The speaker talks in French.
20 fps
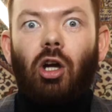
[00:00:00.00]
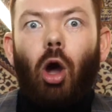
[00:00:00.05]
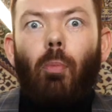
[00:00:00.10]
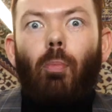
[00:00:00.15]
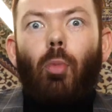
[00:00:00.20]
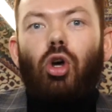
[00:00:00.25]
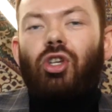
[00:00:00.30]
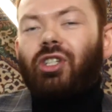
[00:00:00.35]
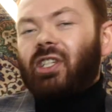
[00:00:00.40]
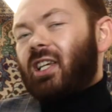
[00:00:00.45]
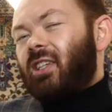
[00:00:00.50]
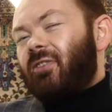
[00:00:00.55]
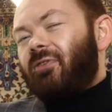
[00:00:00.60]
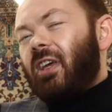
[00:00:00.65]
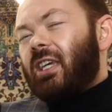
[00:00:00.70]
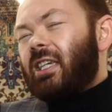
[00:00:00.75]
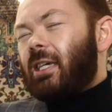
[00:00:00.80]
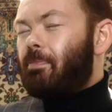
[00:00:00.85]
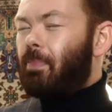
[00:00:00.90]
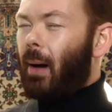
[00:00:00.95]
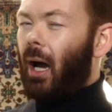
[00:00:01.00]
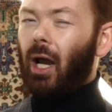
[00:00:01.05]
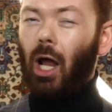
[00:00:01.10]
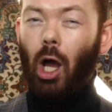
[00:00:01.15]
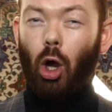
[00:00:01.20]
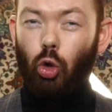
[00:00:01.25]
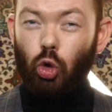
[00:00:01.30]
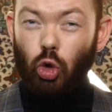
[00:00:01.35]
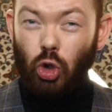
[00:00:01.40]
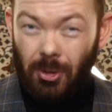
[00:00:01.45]
Comment ça se fait qu'ils parlent
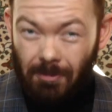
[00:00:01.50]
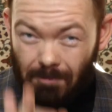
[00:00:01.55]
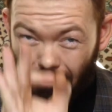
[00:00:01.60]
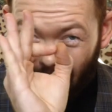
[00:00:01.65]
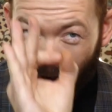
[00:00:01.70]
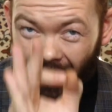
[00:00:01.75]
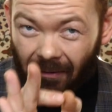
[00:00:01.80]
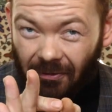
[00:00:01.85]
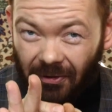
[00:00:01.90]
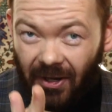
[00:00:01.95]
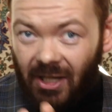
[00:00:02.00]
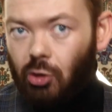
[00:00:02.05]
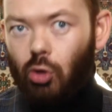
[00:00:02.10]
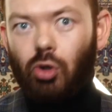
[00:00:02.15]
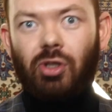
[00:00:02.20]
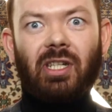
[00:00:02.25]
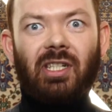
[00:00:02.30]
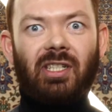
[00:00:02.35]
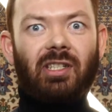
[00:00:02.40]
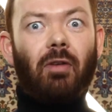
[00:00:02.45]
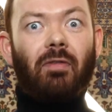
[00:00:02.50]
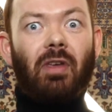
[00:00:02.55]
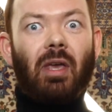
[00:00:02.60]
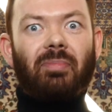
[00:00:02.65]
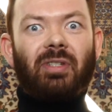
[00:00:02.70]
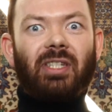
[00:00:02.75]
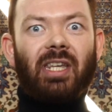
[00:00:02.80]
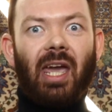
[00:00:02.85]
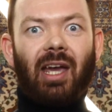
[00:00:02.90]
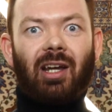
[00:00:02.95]
un russe parfait du
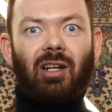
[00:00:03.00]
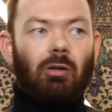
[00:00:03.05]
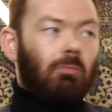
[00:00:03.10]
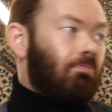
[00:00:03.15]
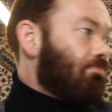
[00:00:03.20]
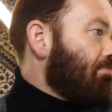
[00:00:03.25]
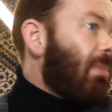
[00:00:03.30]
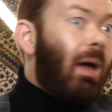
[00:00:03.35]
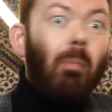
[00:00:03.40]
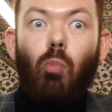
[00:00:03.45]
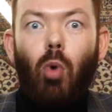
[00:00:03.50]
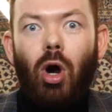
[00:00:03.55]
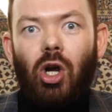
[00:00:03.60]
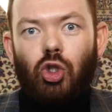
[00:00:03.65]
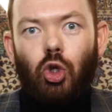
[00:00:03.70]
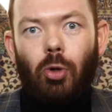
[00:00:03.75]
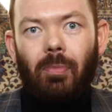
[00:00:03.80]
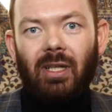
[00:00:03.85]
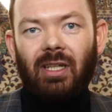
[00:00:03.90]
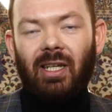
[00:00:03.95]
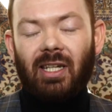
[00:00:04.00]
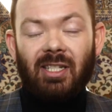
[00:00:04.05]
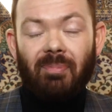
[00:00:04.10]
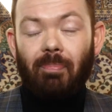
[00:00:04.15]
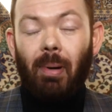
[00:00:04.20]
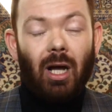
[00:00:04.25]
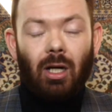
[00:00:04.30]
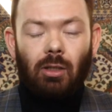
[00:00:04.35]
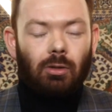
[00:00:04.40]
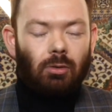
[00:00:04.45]
19e siècle Même moi, je le maîtrise
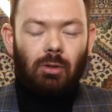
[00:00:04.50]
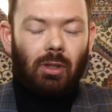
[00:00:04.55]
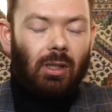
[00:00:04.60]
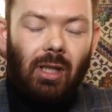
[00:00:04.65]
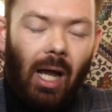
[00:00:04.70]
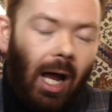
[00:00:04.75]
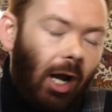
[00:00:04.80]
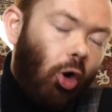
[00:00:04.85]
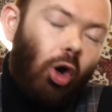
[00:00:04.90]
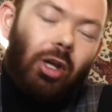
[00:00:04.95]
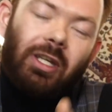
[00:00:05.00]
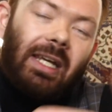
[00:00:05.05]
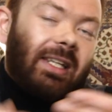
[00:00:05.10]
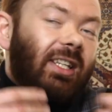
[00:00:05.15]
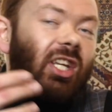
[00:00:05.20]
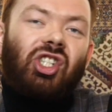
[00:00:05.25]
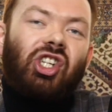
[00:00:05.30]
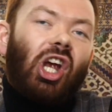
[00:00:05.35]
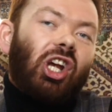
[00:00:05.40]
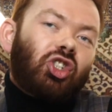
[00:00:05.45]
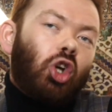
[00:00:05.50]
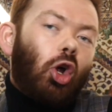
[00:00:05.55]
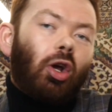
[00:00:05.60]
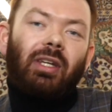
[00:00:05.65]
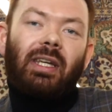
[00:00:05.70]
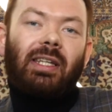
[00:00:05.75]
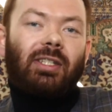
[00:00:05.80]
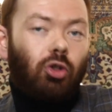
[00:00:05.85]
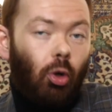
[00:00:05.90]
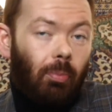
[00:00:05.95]
pas. Alors, il y a des
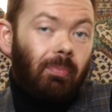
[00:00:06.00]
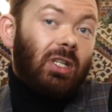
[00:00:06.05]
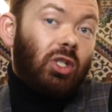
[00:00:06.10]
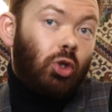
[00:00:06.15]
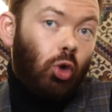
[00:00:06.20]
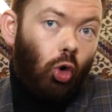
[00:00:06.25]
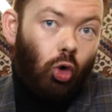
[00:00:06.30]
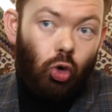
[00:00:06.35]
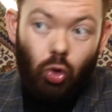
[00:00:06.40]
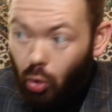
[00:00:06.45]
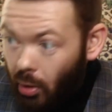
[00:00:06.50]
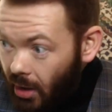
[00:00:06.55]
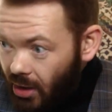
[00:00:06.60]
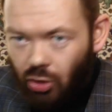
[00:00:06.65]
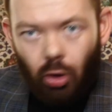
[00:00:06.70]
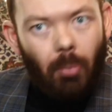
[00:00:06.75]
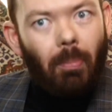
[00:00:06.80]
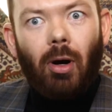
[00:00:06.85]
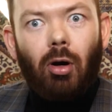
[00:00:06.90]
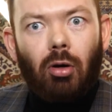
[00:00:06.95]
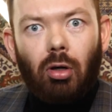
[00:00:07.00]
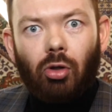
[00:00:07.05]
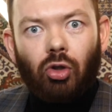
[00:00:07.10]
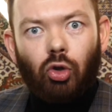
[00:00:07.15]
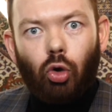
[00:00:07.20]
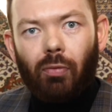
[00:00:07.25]
chercheurs qui se sont mis sur le coup, et ils n'ont pas encore